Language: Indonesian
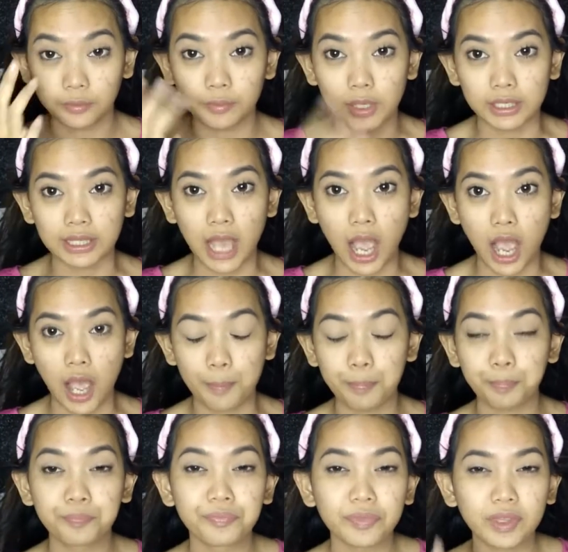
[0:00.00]
bertahap
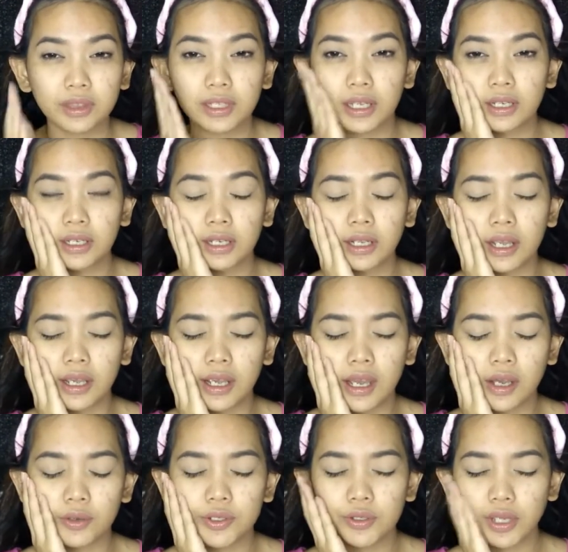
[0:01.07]
dan yang
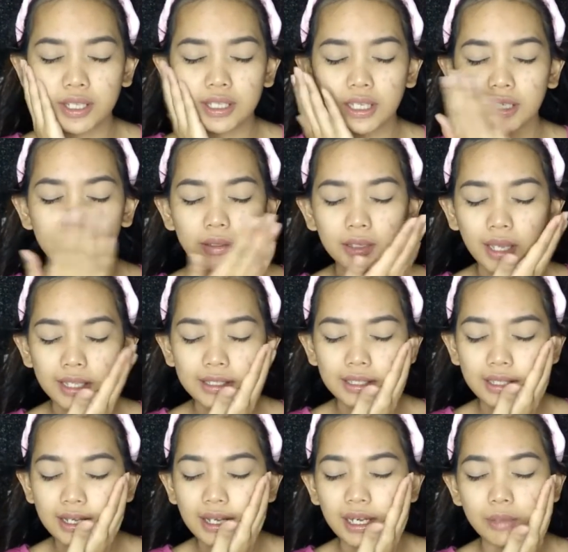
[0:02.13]
aku suka sih ini
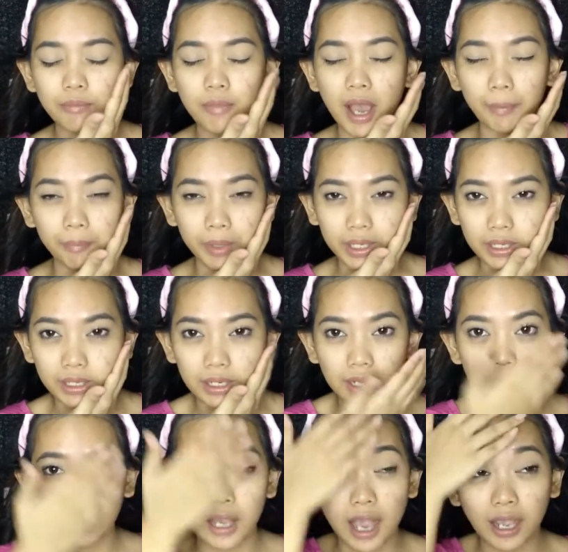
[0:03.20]
hasilnya ngelembapin
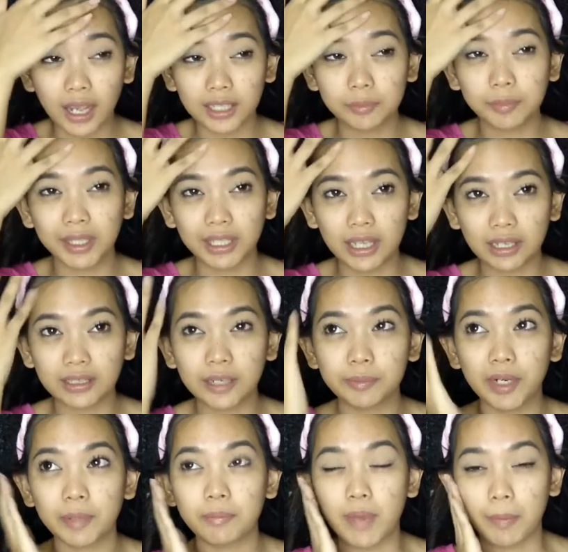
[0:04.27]
ngangkat minyak dan
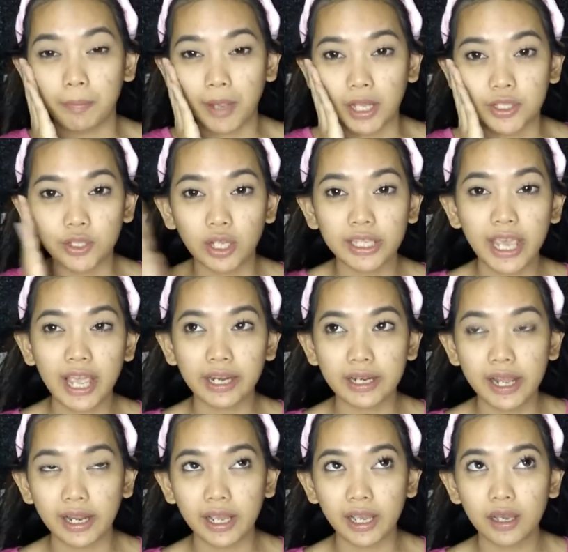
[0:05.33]
melembabkan soalnya
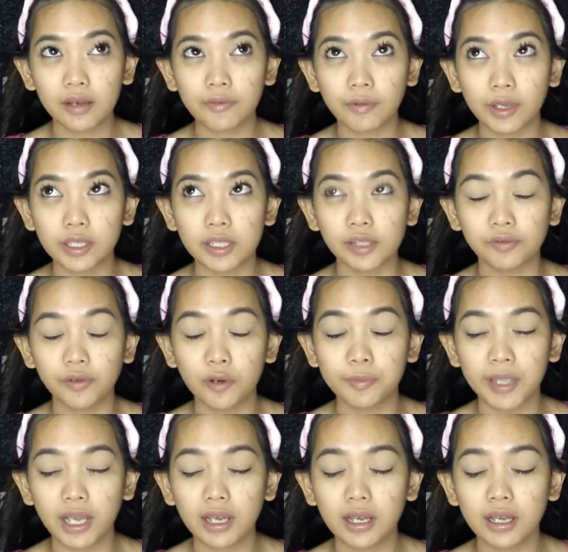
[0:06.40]
ada yang facial foam
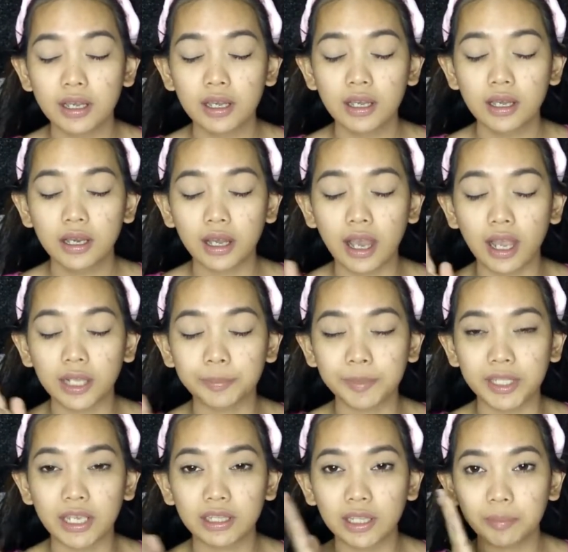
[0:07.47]
yang ngangkat
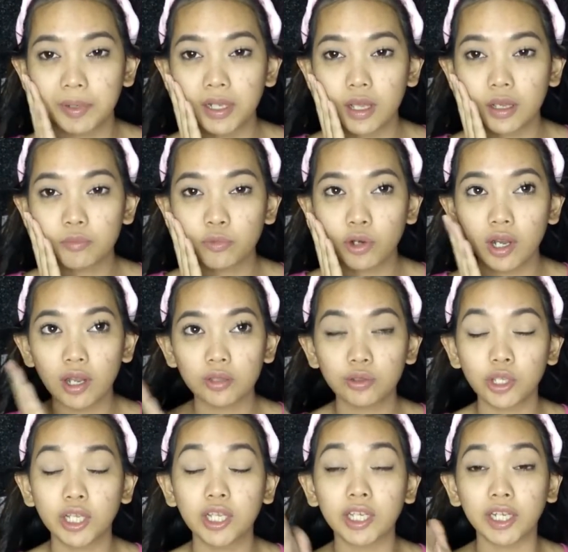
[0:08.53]
minyak tapi muka
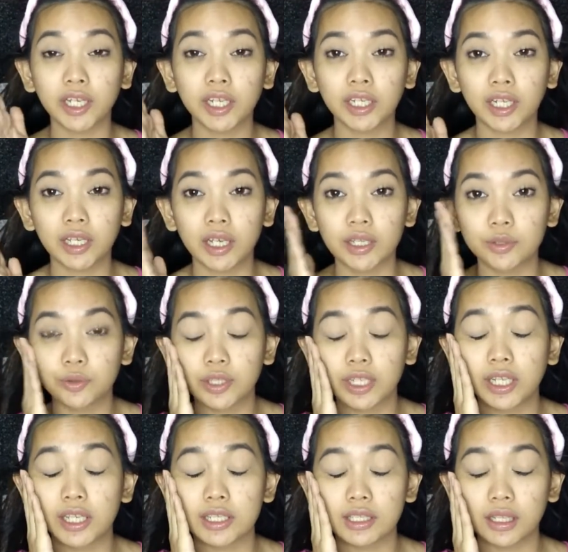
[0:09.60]
langsung jadi kering langsung
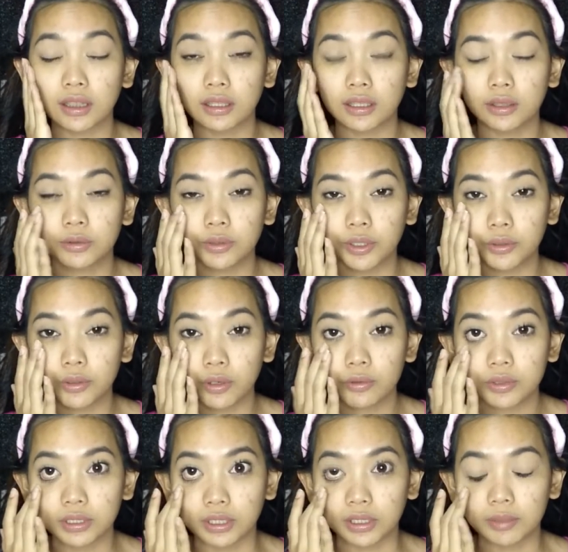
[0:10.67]
jadi kesep gitu itu aku
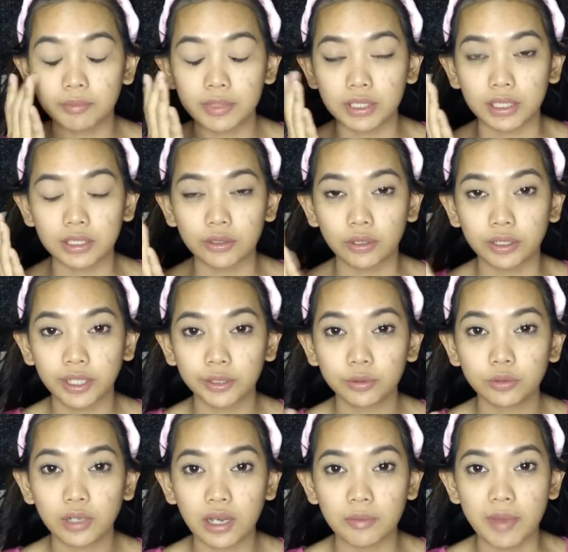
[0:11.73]
serem sih soalnya
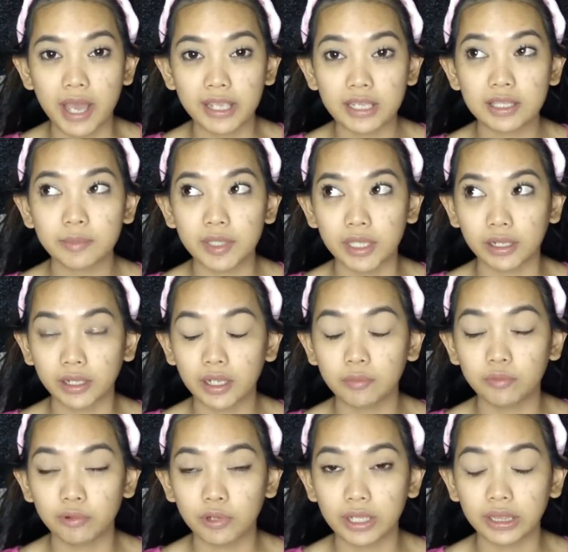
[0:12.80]
itu nggak baik sebenarnya
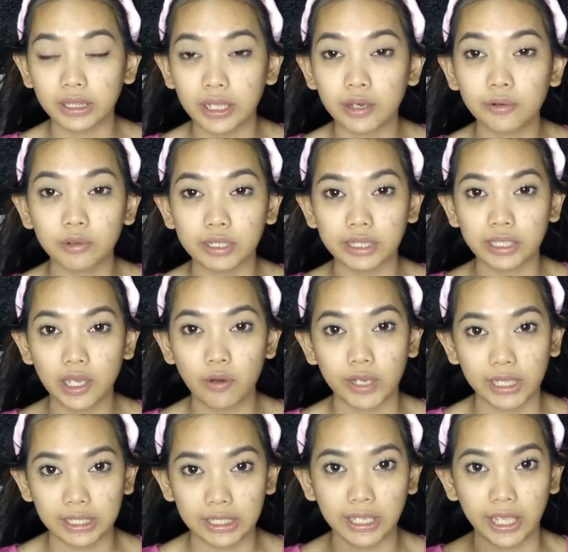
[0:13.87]
buat yang kulitnya
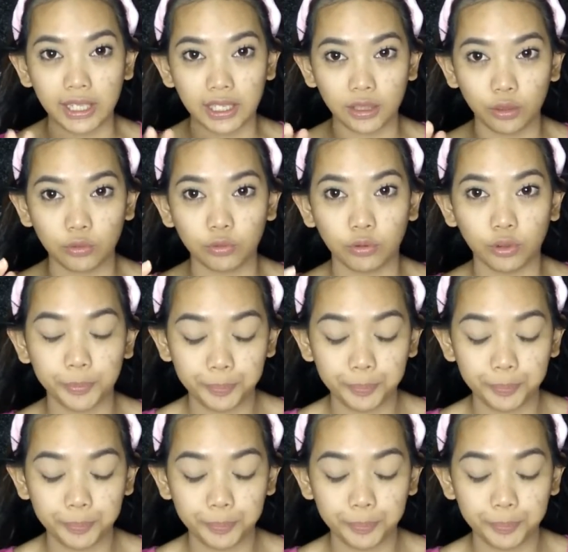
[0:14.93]
oily kayak gitu